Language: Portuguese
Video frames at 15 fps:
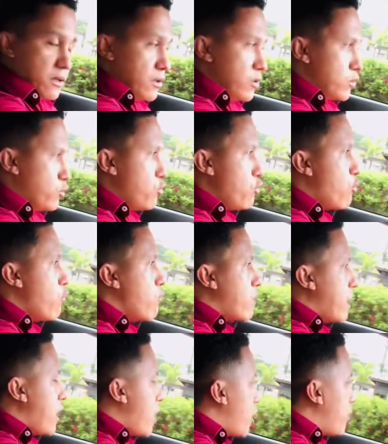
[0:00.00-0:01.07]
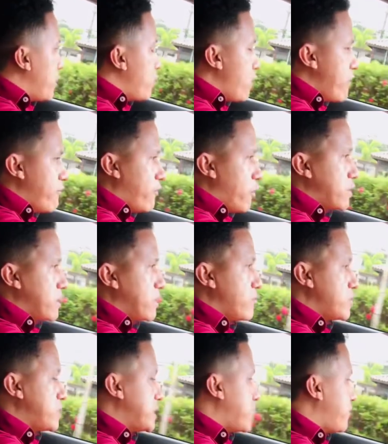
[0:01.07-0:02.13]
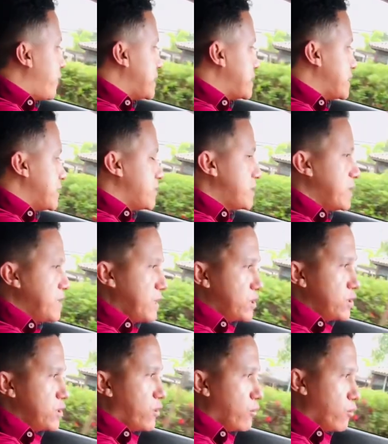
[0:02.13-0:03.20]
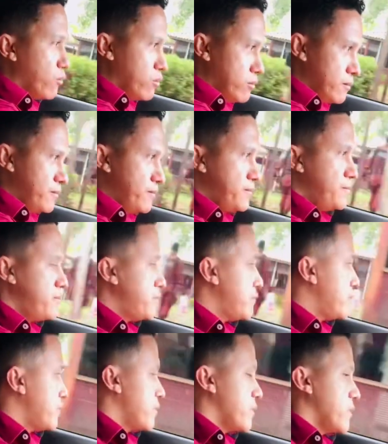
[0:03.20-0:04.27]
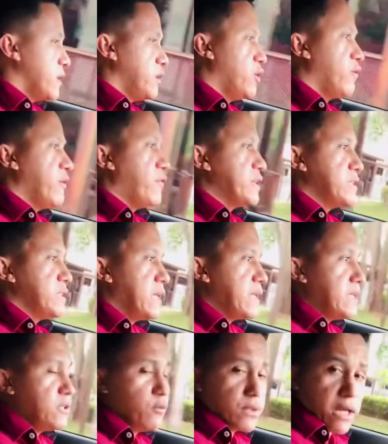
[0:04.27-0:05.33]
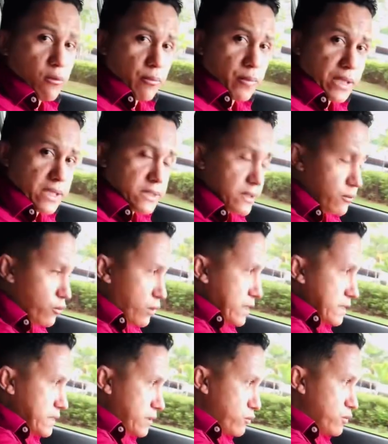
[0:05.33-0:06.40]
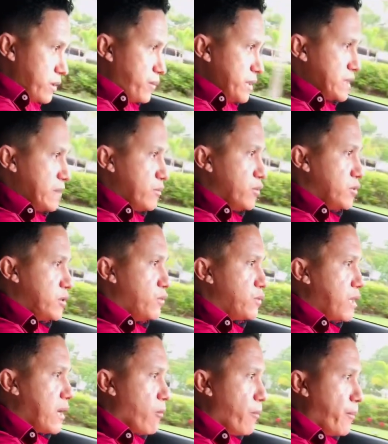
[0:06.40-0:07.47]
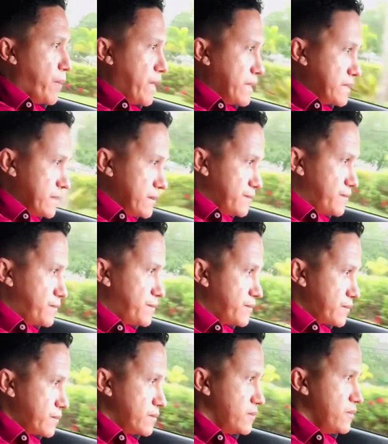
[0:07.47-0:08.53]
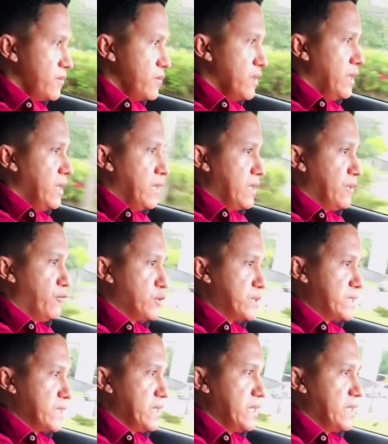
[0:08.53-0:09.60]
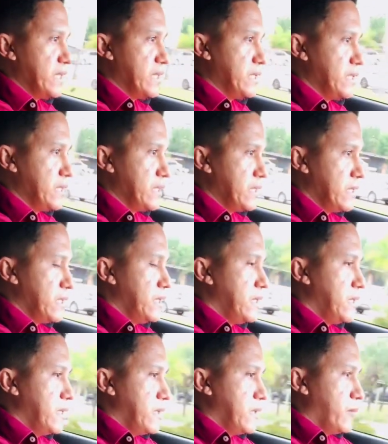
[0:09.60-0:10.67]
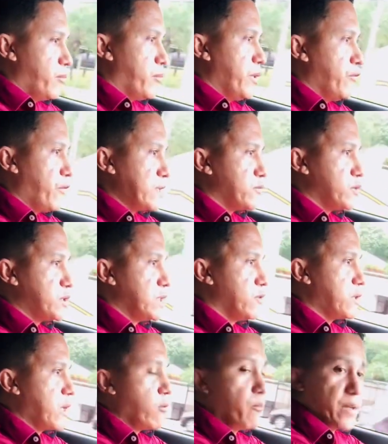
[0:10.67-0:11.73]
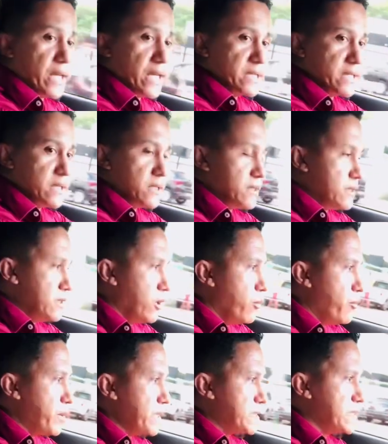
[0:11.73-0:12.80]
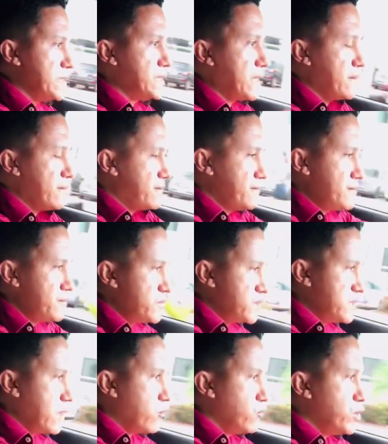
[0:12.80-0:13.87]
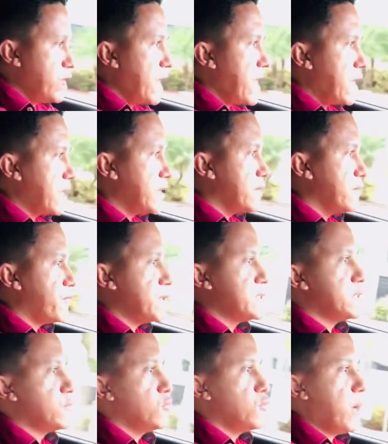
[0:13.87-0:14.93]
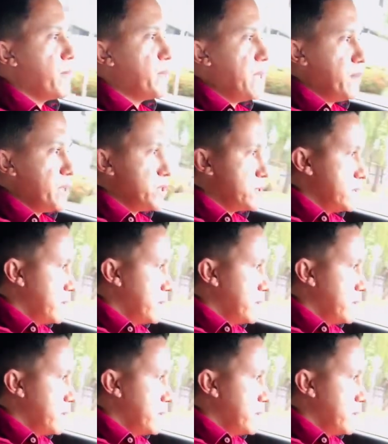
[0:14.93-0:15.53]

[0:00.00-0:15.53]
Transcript: Tudo com calma, é uma volta que você está fazendo, sem destino algum. Não vai fazer nada, não está com pressa. Coloquei a segunda, percebam, não está com pressa. E você, pelo fato de você não estar tá com pressa, não precisa se agoniar, querer fazer tudo rapidamente.